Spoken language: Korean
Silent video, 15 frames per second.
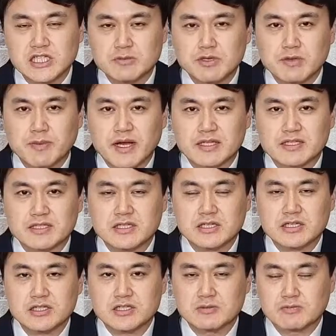침입을
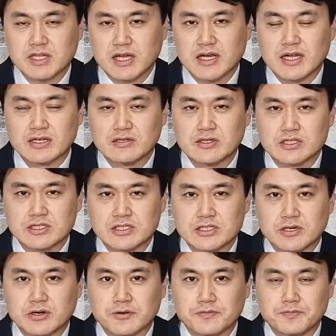받기 쉽다라는
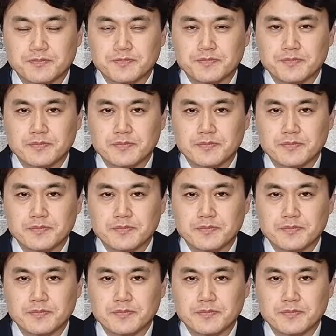것이죠.